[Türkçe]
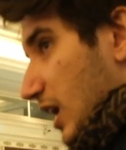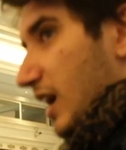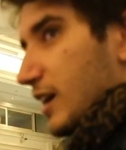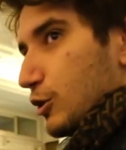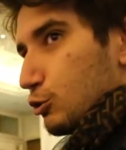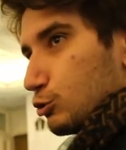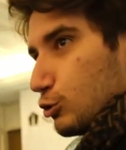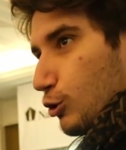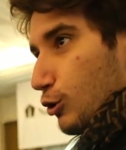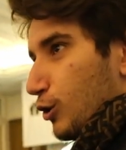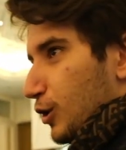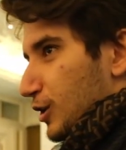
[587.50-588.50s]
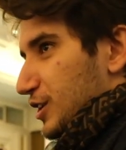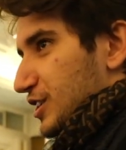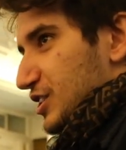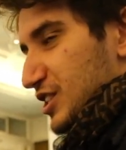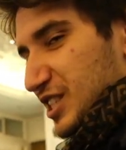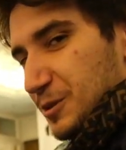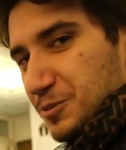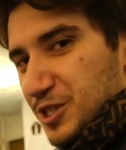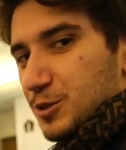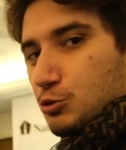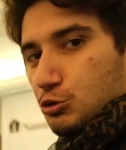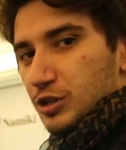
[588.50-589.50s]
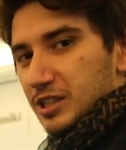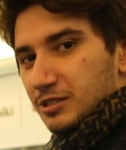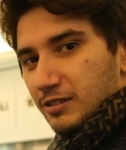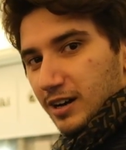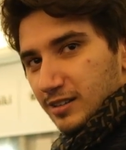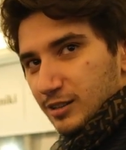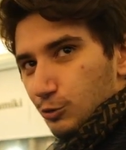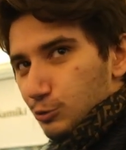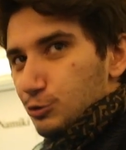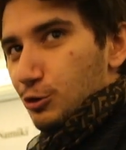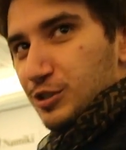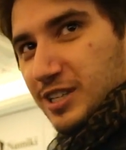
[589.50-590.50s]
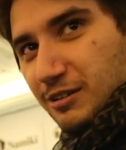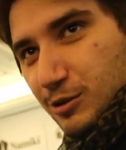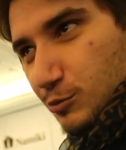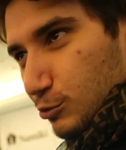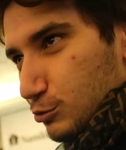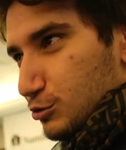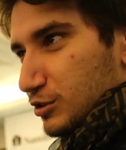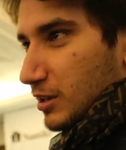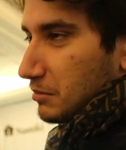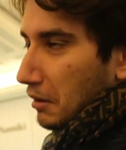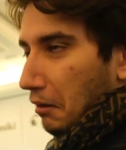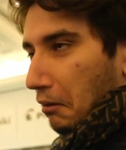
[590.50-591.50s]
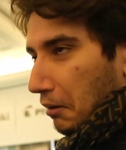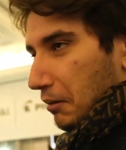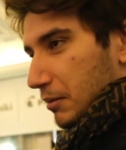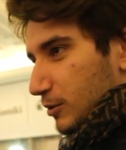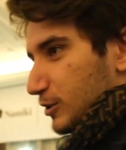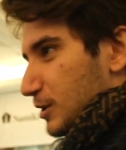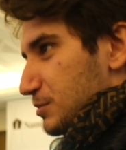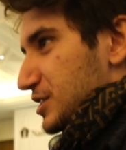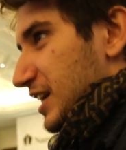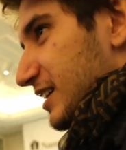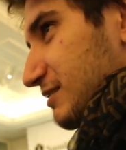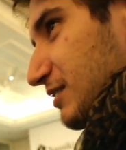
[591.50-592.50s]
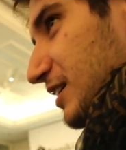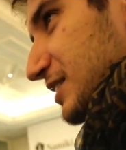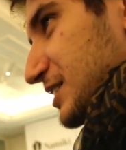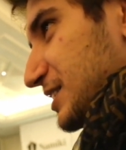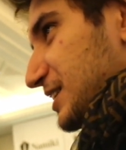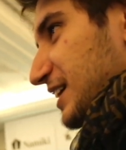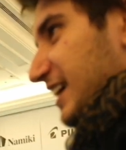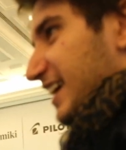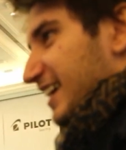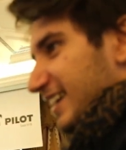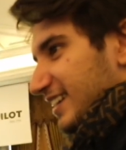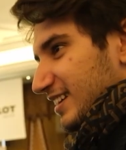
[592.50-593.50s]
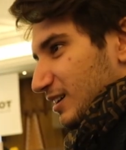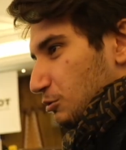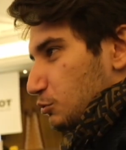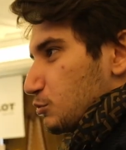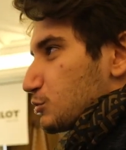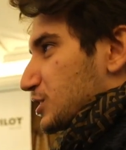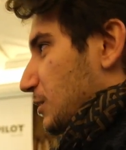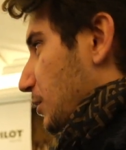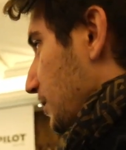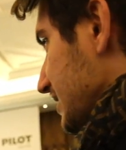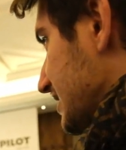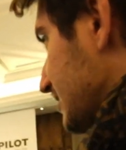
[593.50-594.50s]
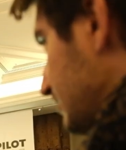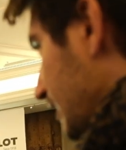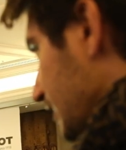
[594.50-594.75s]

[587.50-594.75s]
Ayon'un o tipsiz bir suratı vardır. Onu çok severim. ucunda bir öyle bir şeylik vardır. Umursamamazlık